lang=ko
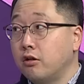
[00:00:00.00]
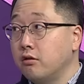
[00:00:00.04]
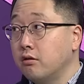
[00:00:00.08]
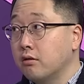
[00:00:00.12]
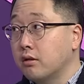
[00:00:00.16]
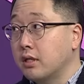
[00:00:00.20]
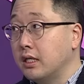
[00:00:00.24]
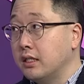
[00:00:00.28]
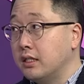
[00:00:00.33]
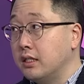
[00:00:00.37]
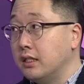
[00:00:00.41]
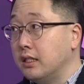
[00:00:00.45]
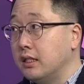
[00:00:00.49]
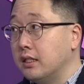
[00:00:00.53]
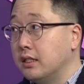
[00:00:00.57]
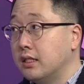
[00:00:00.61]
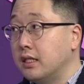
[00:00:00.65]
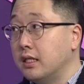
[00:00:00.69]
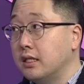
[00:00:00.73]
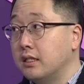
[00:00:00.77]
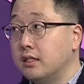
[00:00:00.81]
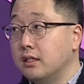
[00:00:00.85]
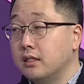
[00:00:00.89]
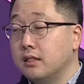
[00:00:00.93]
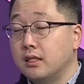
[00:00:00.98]
원까지
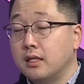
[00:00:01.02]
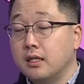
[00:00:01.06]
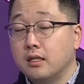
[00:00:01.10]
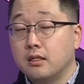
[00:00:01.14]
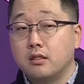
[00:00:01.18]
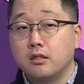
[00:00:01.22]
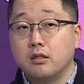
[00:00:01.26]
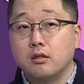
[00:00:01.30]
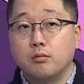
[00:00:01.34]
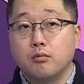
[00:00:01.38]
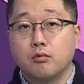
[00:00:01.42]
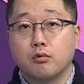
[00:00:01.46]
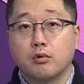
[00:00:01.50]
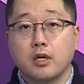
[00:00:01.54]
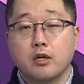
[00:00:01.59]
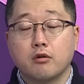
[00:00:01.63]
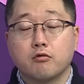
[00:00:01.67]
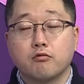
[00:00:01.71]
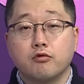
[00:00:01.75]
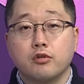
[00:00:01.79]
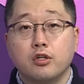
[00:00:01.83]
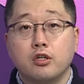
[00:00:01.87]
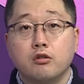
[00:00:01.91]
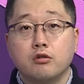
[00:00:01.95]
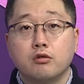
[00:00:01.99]
제시를 해드려
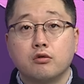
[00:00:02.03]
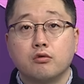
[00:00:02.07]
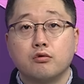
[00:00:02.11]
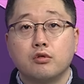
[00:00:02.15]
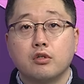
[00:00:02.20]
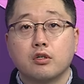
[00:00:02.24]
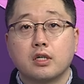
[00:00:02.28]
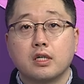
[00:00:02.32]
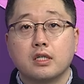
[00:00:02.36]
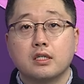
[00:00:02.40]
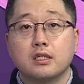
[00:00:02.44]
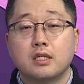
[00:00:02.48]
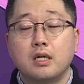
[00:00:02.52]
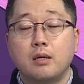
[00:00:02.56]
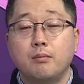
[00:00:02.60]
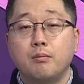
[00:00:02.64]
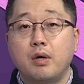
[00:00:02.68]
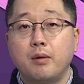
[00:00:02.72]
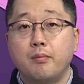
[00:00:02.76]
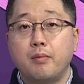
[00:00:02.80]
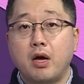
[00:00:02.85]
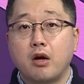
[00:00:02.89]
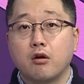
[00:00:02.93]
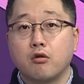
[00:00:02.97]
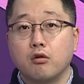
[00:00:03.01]
보겠고요. 손절가는
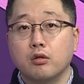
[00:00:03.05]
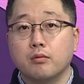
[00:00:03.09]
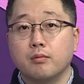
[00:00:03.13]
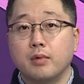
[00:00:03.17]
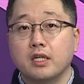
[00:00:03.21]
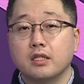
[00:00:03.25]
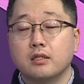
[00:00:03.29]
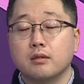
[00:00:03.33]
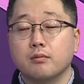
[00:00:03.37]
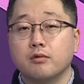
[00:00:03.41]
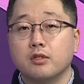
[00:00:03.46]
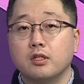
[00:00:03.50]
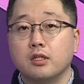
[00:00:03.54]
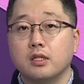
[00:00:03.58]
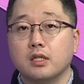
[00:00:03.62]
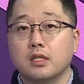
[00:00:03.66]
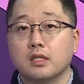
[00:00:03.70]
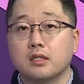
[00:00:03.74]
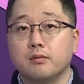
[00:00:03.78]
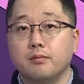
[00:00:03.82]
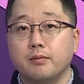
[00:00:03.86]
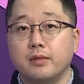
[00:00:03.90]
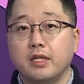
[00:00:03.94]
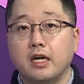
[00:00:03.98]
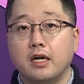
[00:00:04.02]
3만 100원 말씀을
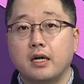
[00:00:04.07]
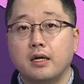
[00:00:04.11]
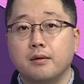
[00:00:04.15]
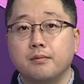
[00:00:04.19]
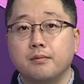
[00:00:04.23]
드리겠습니다.